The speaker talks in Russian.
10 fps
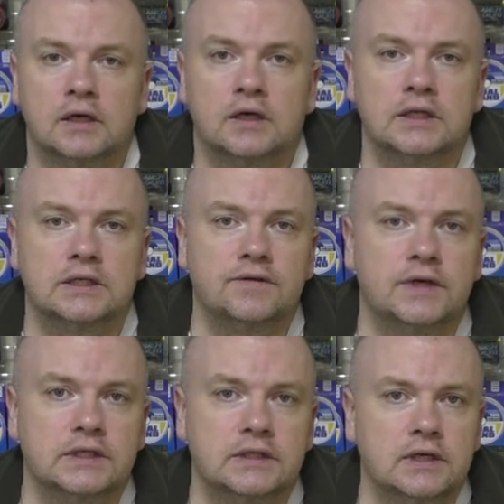
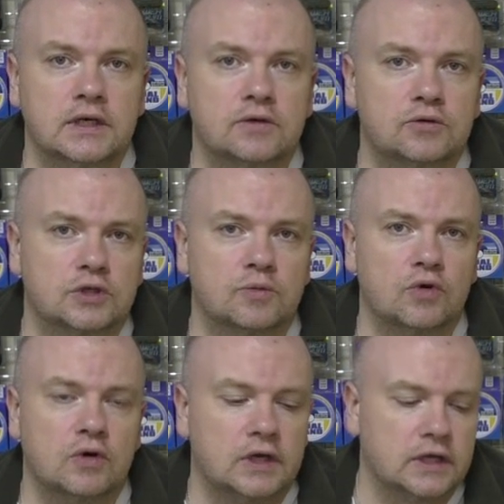известная, уже
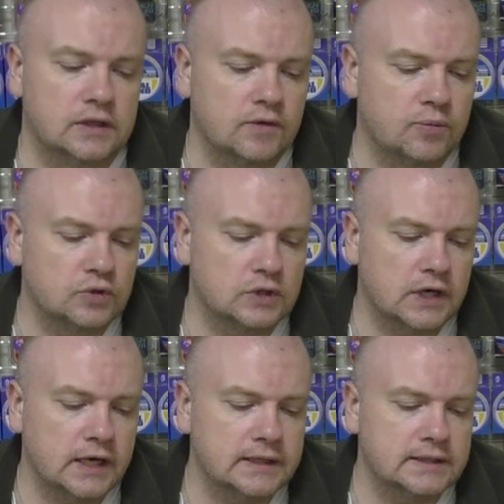много лет
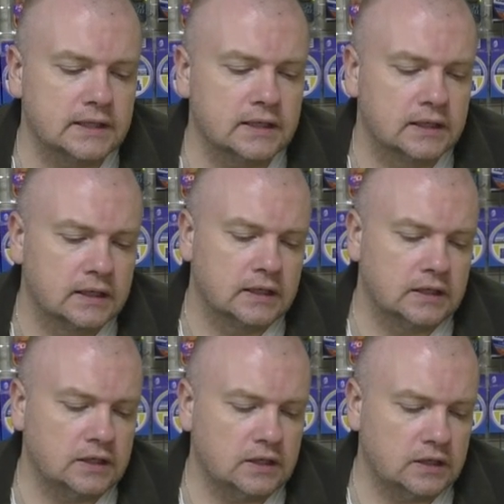выпускается,
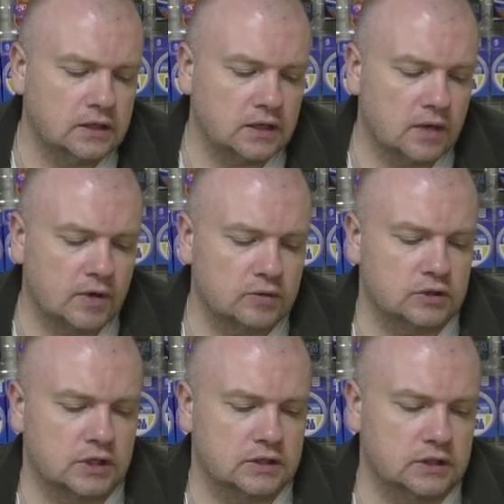и я могу
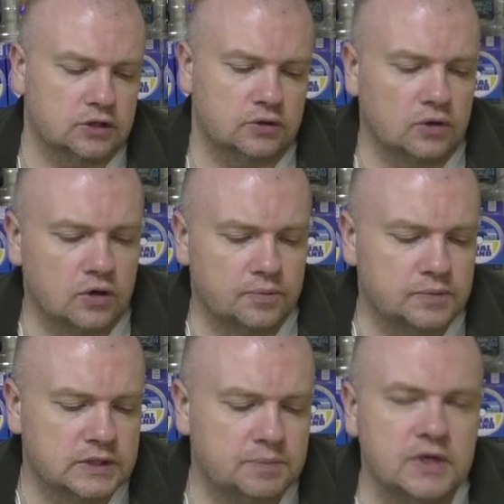сказать, что
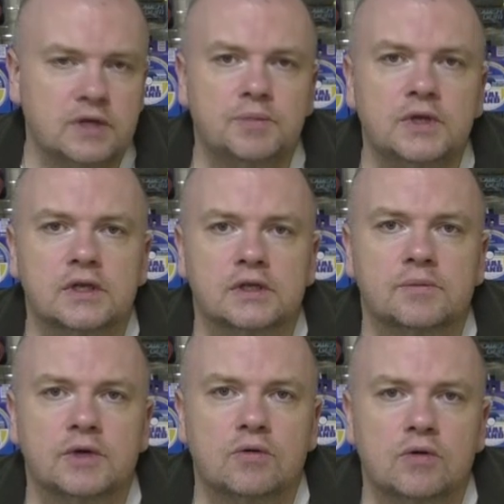с
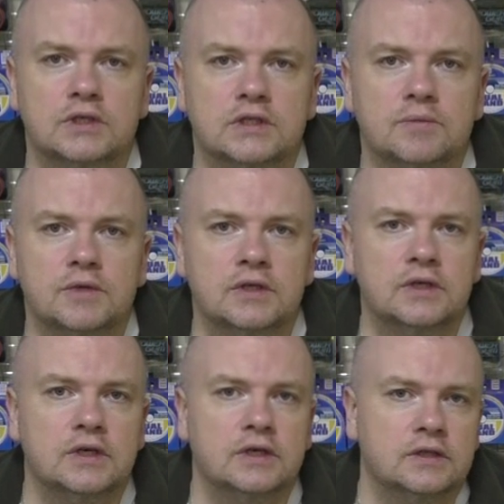перепиленными кольцами
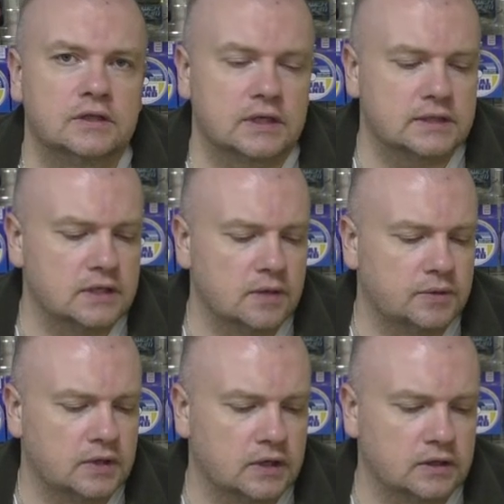ни
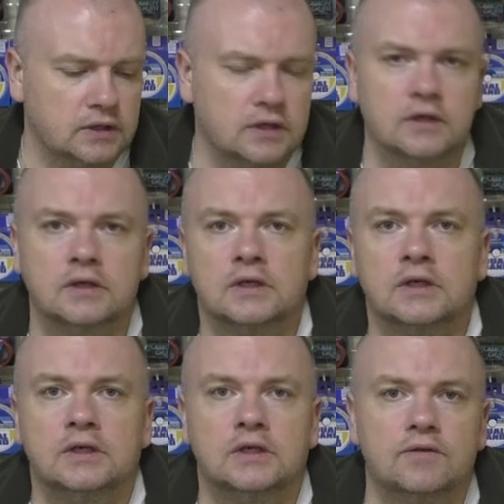интерцептор, ни
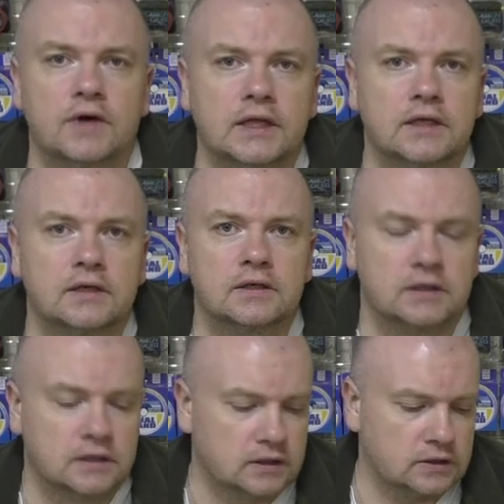инвадор
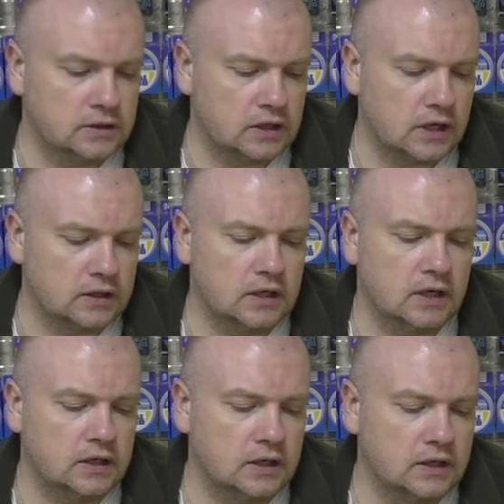никогда
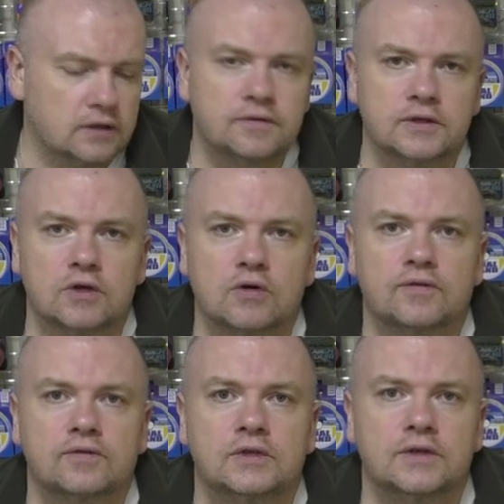я Федоров
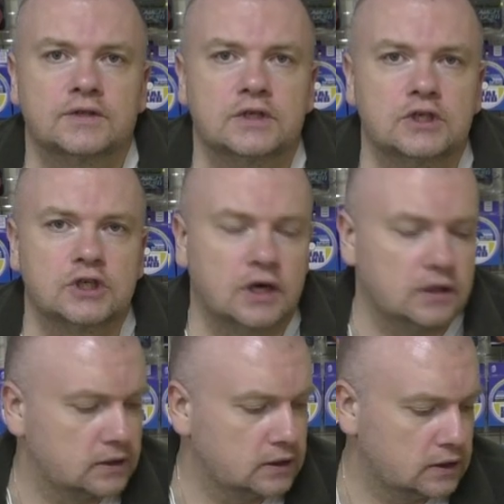не
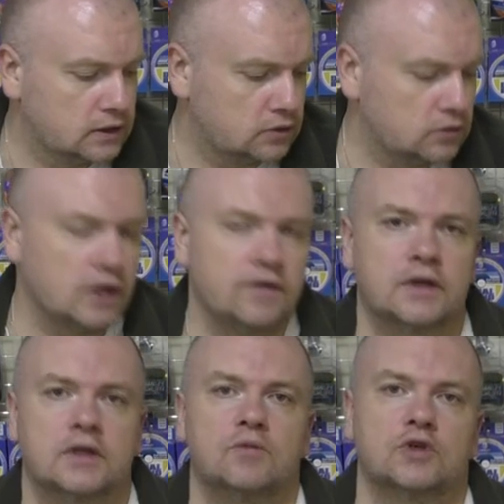встречал. Ну,
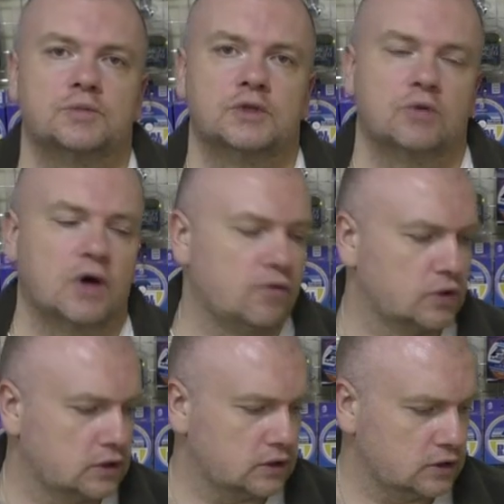наверное, может быть, у
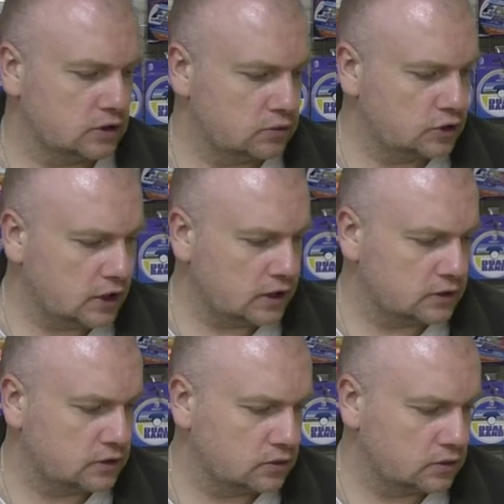кого-то это и
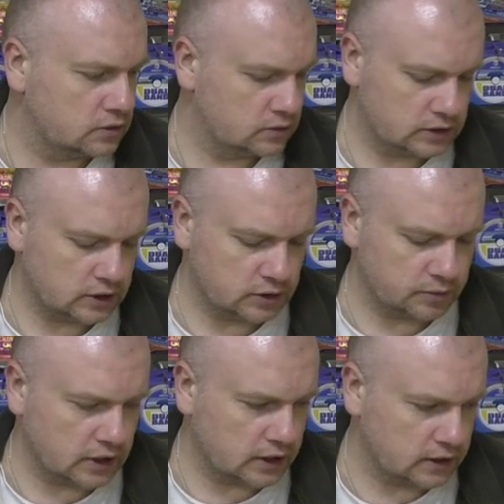случалось, но, скажем
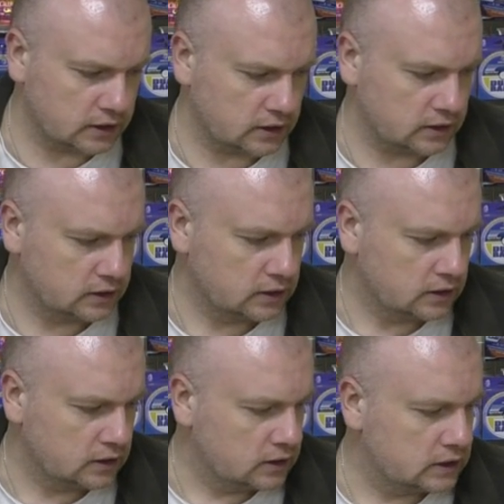так, это
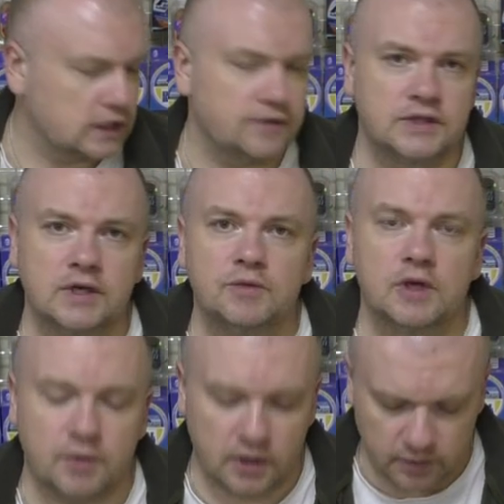совсем
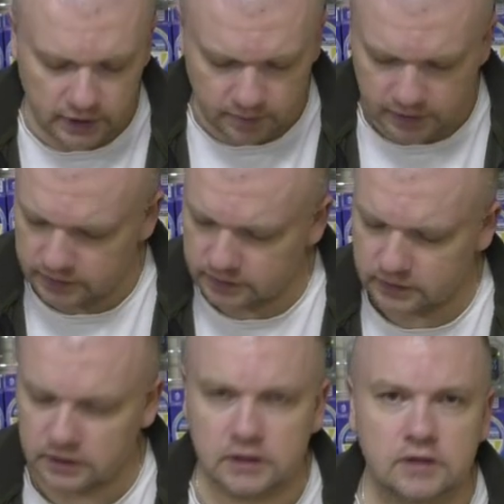не проблема.
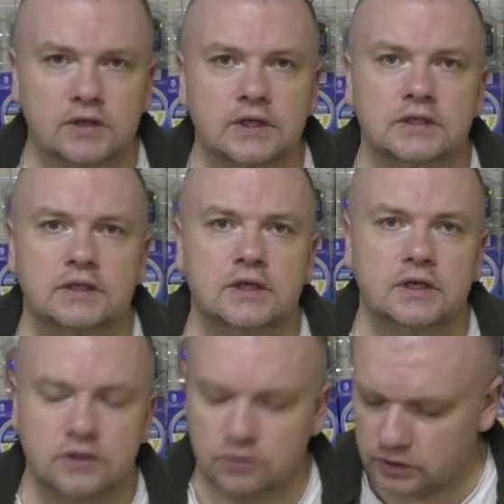И это, если и
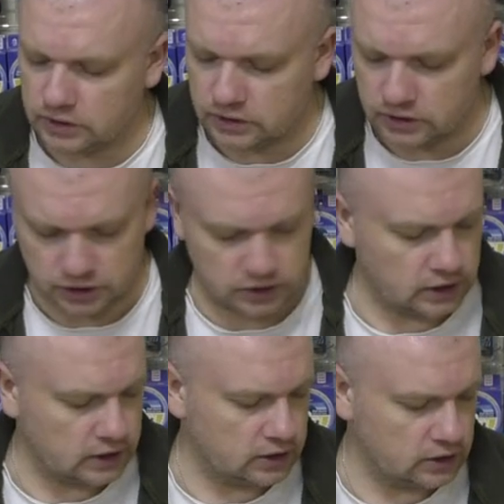есть, то единичные
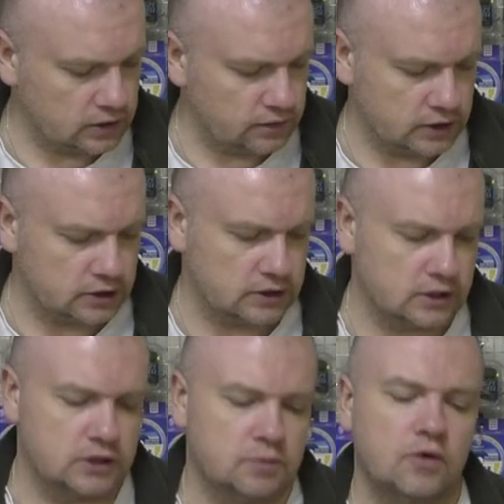какие-то вещи.
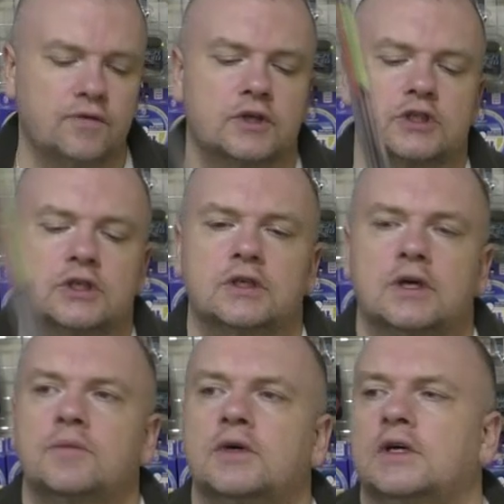Значит, по
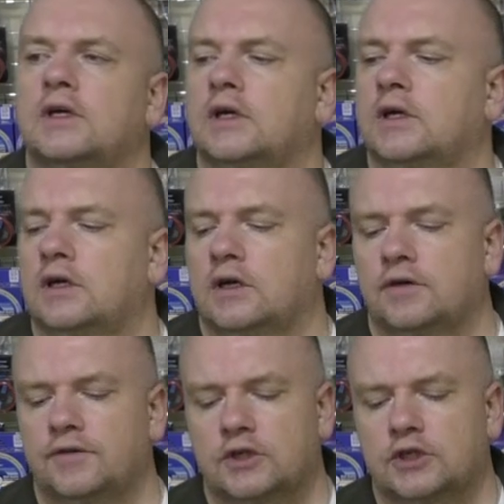вершинкам.
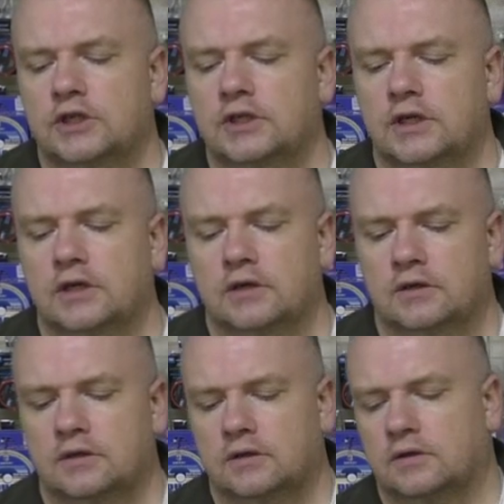А, вершинки
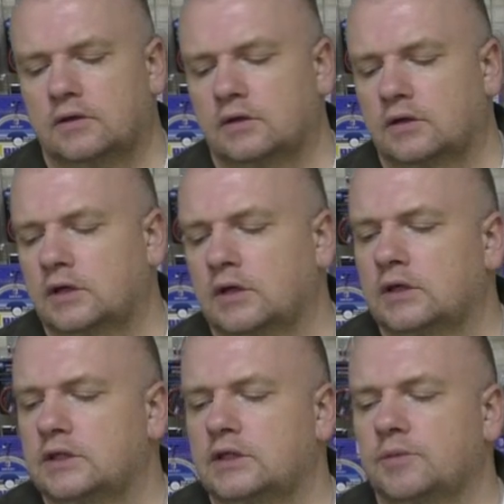
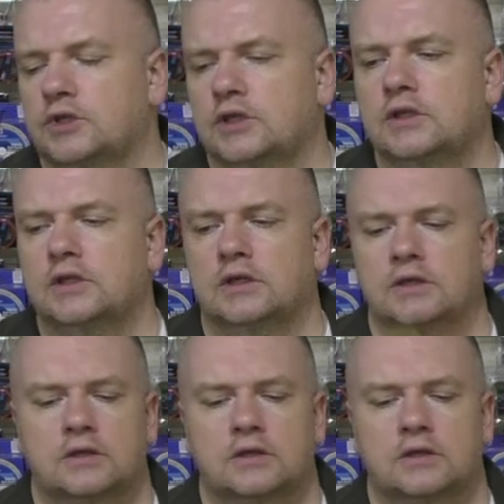снабжены